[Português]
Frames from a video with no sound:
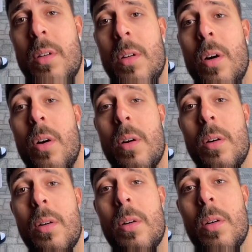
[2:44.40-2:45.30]
Ó.
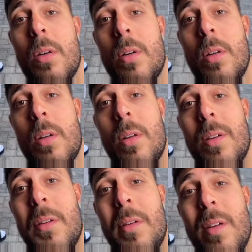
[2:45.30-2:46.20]

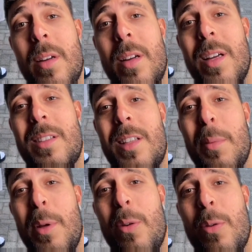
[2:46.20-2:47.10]

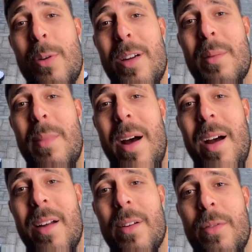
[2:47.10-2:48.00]
Recebido com
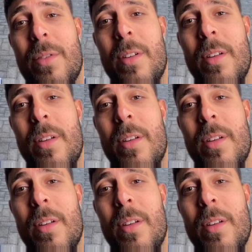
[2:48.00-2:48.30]
lambada, filho.